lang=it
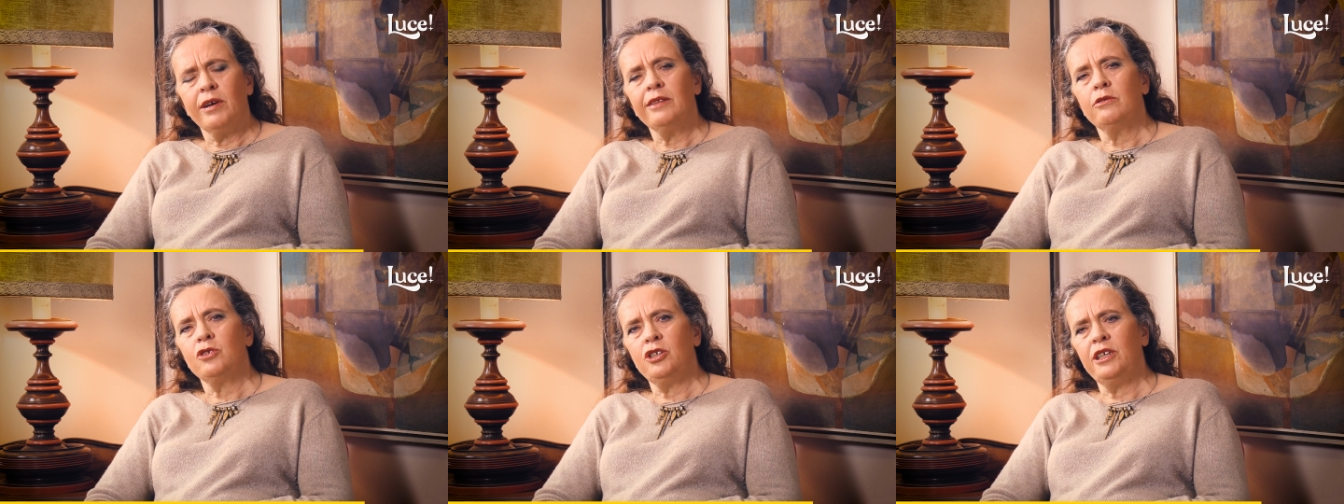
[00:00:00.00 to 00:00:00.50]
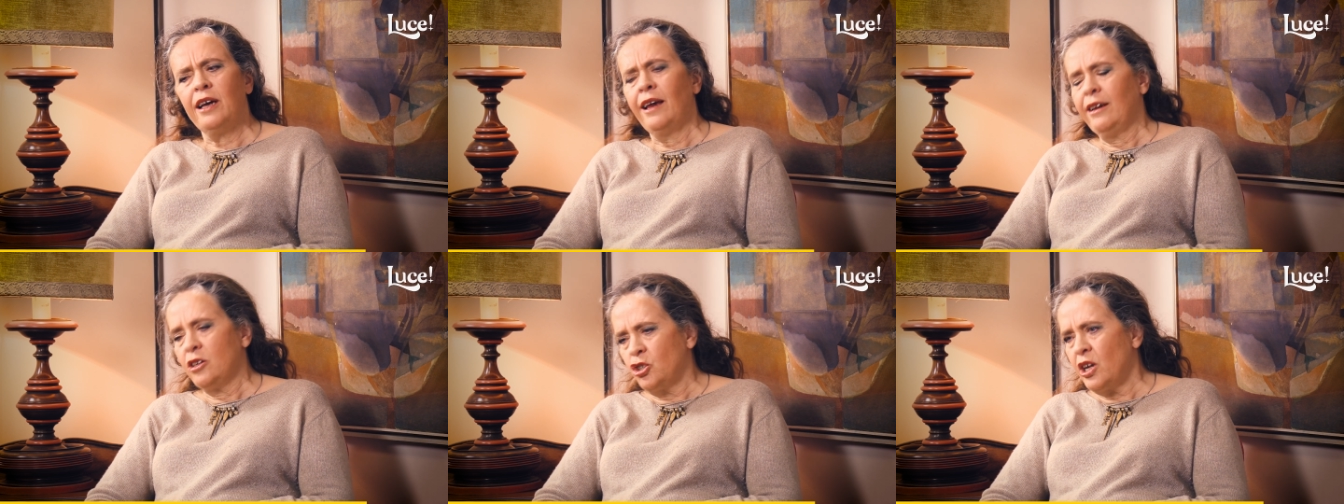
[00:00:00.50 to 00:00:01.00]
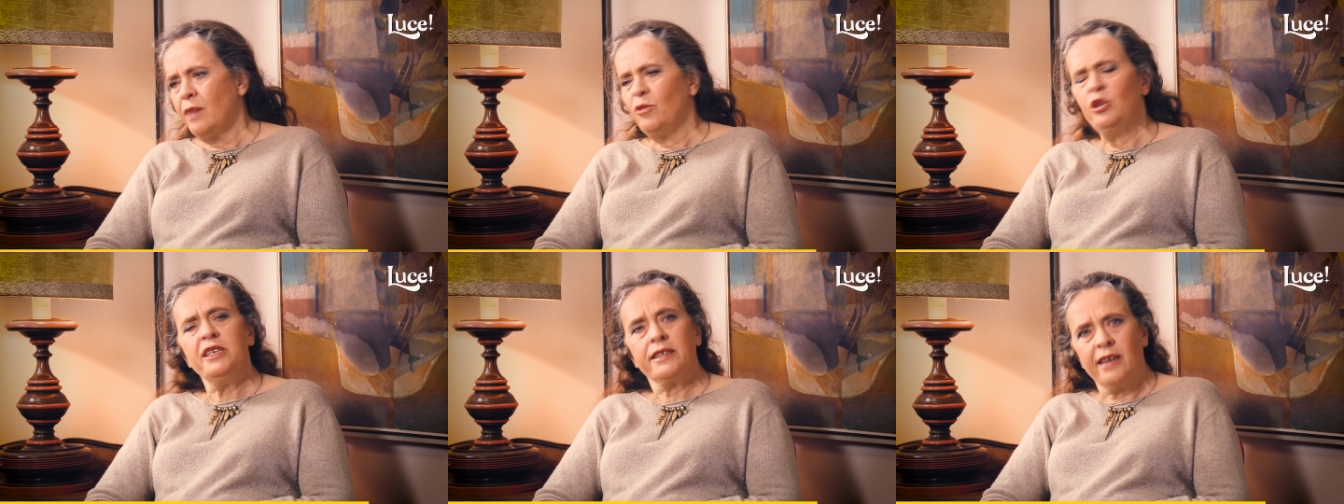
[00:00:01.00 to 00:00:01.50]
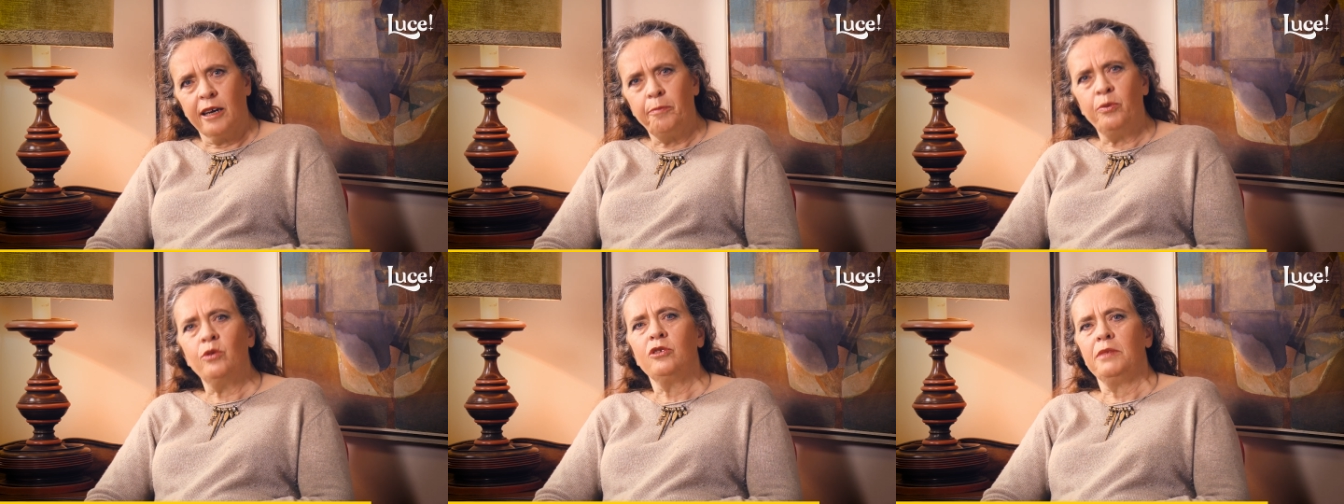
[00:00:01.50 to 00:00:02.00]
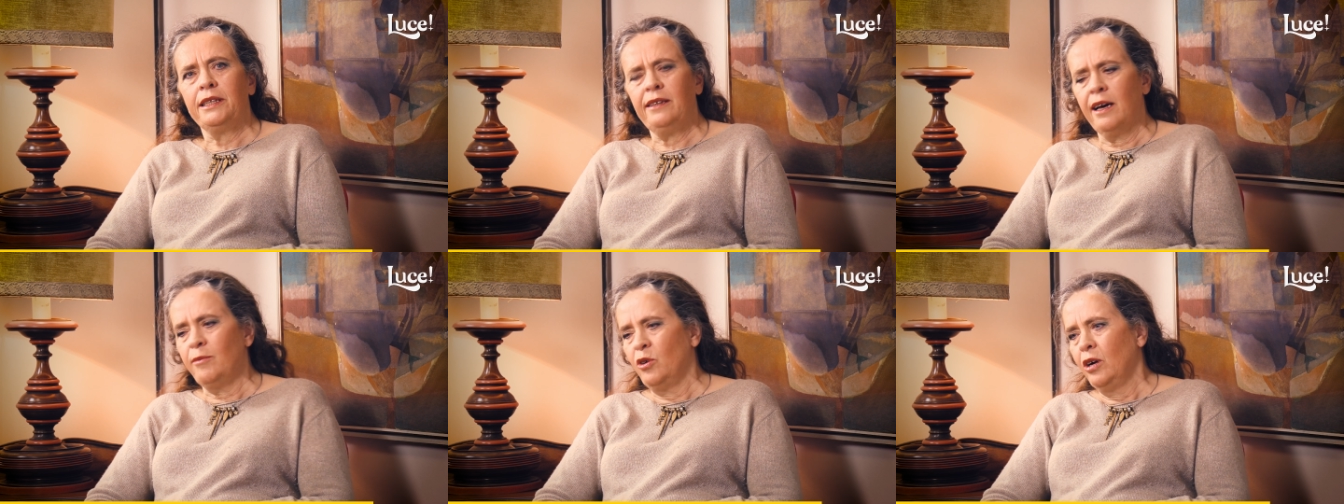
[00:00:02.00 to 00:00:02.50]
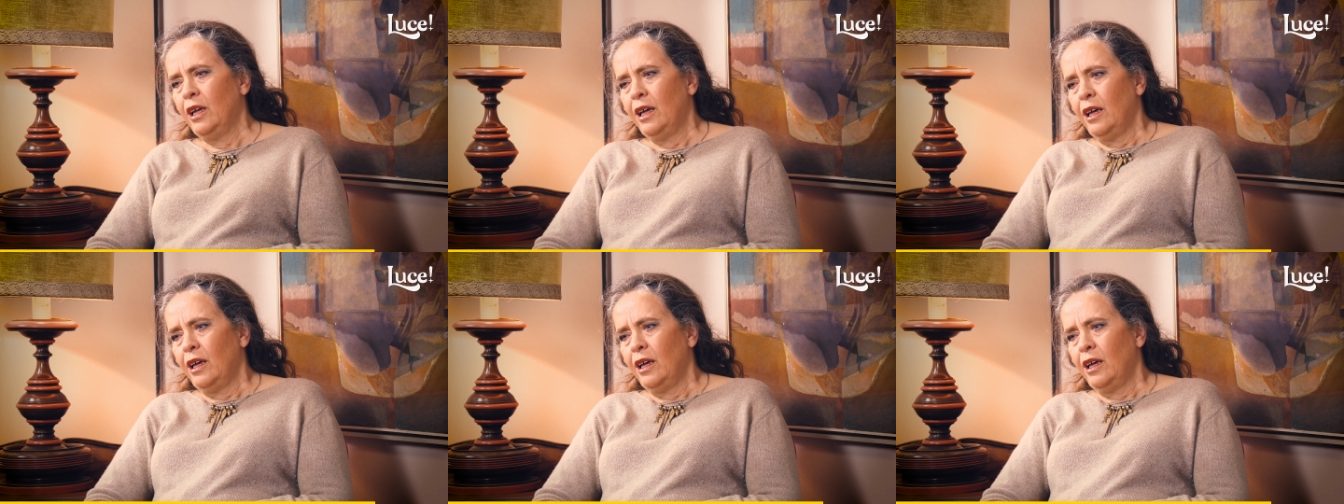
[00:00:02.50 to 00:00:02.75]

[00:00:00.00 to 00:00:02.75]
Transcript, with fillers: quando ci allacciamo gli scarponi, mettiamo